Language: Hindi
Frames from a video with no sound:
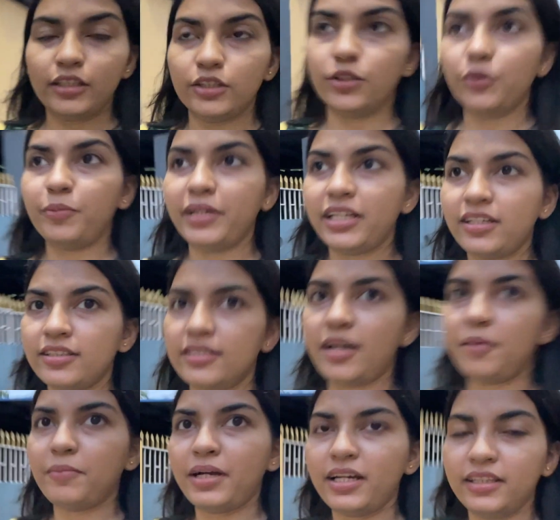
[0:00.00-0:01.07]
तो मेरा
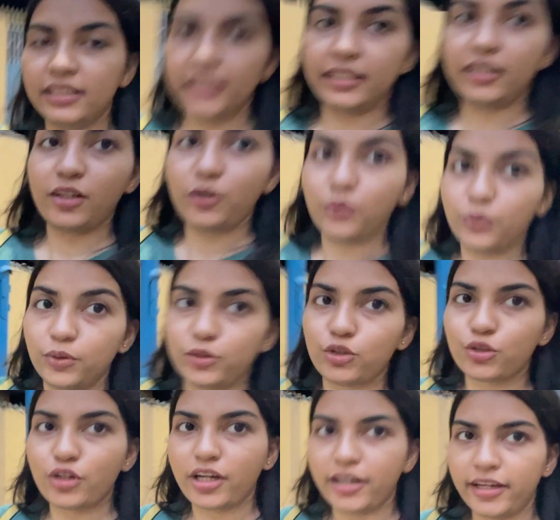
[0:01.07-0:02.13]
सामान लेना हो
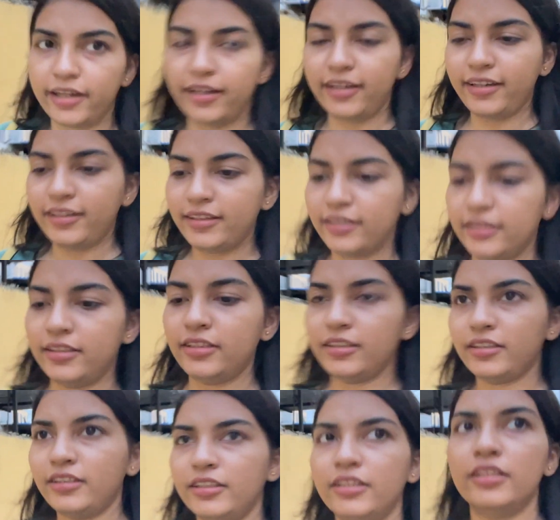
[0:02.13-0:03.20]
चुका है
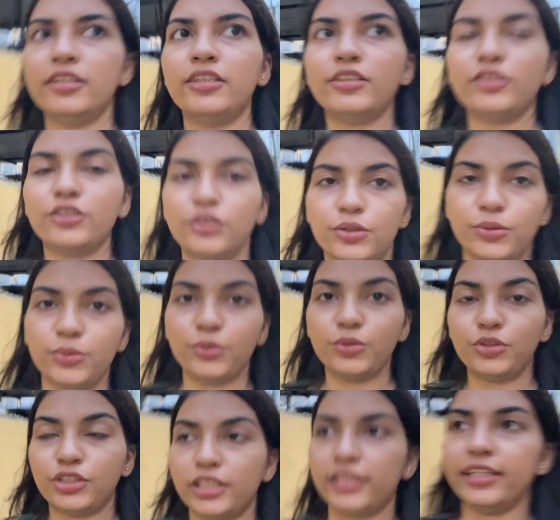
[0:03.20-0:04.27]
तो
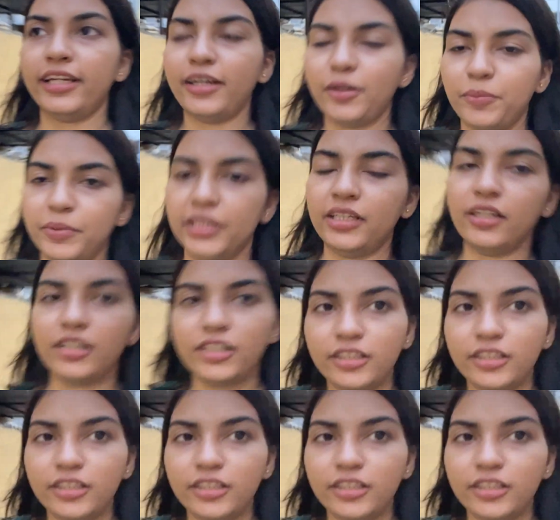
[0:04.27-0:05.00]
चलते हैं अभी घर